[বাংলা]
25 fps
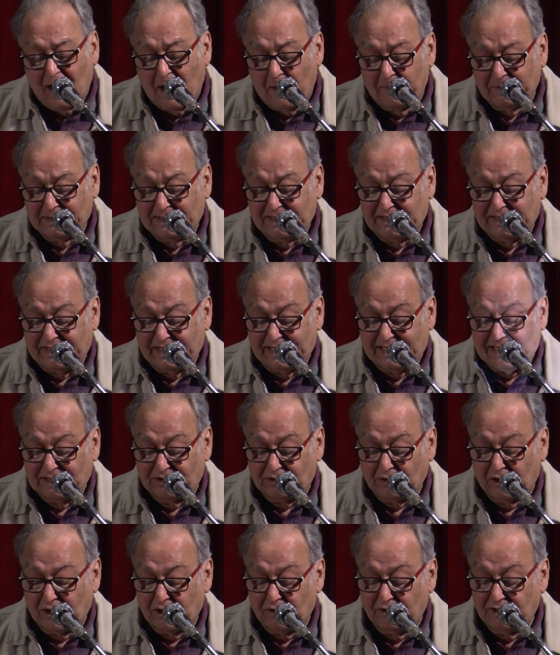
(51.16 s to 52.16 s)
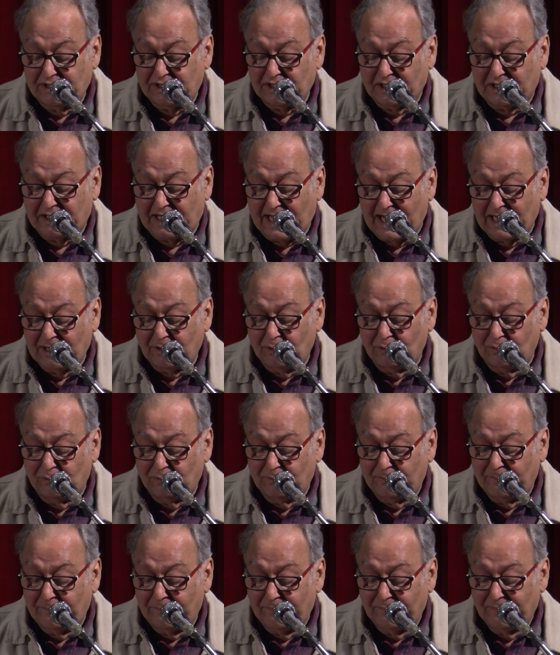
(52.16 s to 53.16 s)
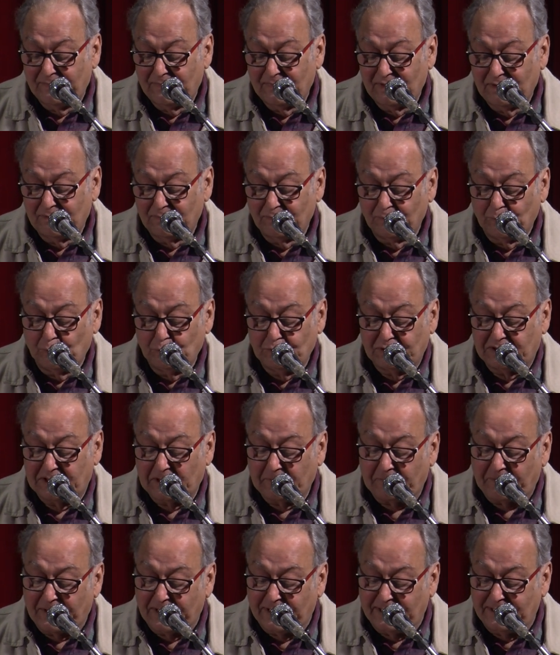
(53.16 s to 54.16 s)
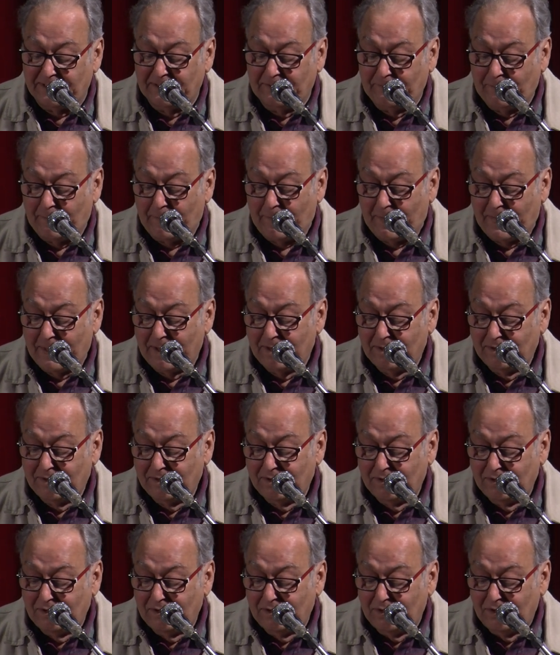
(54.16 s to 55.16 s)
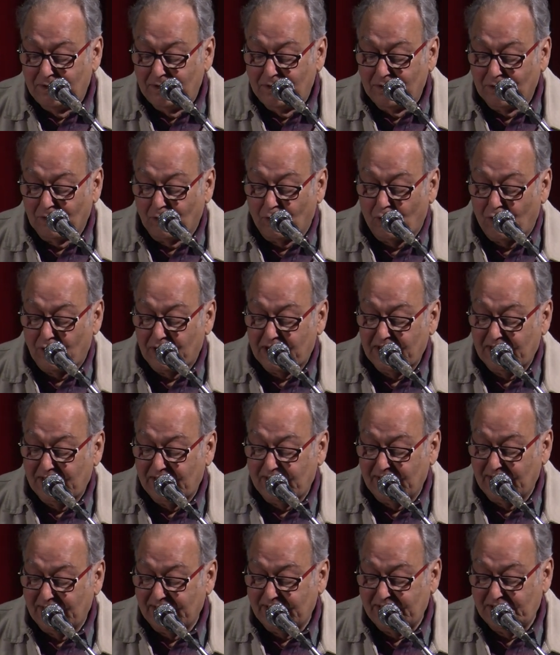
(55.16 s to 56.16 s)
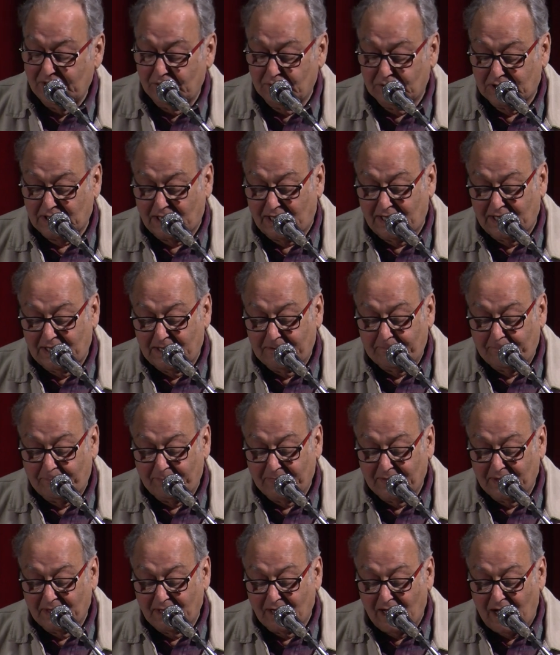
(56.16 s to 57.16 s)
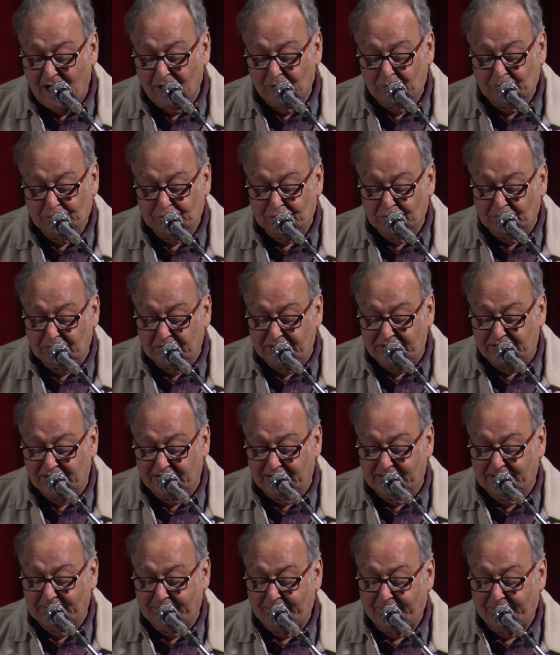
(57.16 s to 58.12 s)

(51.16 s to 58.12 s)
আমাদের ডেকে তোলা হয়েছে কেন বুঝতে পারি ঘরের রেডিওটায় আলো জ্বলছে